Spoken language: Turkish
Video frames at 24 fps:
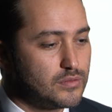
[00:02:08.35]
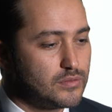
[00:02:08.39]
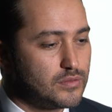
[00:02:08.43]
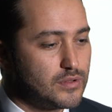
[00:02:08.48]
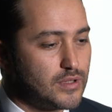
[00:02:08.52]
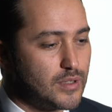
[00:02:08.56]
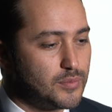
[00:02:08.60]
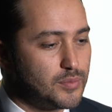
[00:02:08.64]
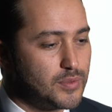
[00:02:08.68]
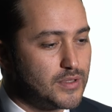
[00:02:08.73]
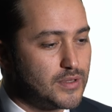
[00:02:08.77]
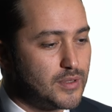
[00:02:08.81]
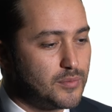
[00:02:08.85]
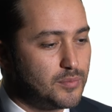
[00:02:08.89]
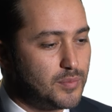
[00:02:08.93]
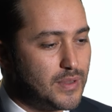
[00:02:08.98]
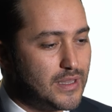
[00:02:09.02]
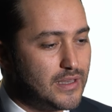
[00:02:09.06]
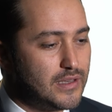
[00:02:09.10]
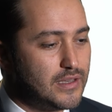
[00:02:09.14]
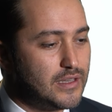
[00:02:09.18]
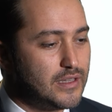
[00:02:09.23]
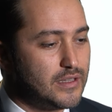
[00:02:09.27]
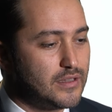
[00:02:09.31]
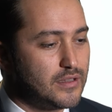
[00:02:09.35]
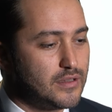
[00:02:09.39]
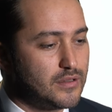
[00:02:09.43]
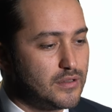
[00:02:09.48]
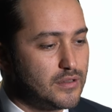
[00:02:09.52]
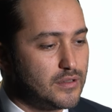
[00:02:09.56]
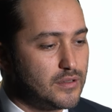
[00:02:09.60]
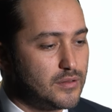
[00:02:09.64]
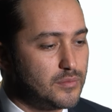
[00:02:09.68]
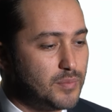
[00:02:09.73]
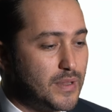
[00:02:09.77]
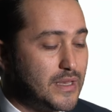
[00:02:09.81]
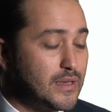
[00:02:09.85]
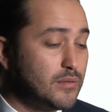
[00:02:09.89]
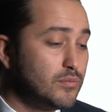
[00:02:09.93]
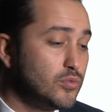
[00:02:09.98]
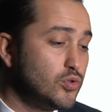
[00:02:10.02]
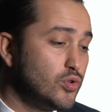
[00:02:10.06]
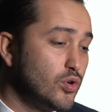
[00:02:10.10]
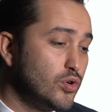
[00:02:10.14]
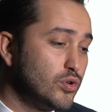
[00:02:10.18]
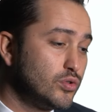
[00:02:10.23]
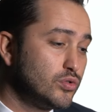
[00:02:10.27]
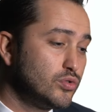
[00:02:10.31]
tabii ki de belli e, benim
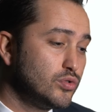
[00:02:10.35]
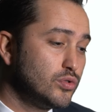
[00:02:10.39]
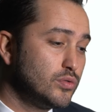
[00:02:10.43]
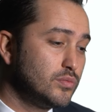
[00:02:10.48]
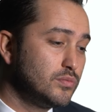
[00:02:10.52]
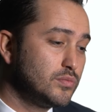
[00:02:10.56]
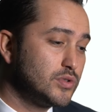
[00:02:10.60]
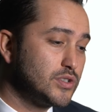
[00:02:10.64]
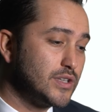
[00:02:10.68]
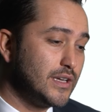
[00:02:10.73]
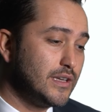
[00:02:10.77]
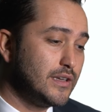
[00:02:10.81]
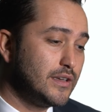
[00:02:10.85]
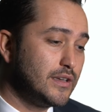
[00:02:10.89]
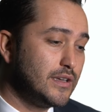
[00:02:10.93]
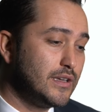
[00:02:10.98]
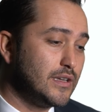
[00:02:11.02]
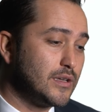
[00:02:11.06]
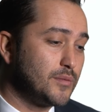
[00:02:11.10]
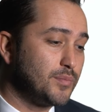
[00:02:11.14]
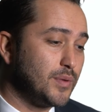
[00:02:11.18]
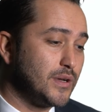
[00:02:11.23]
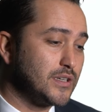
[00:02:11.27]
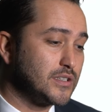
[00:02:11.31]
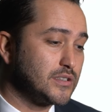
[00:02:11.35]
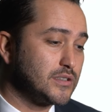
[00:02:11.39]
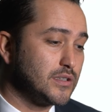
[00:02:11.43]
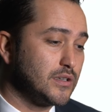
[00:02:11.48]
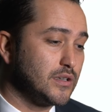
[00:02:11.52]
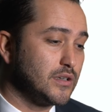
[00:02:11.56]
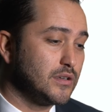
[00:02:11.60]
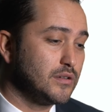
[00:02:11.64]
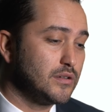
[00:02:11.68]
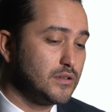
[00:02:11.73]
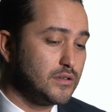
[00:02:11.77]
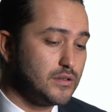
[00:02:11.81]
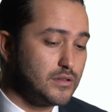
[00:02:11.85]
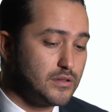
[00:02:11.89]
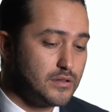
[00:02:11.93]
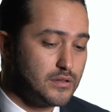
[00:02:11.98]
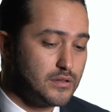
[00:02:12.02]
gördüğüm şeyleri ilk başta e,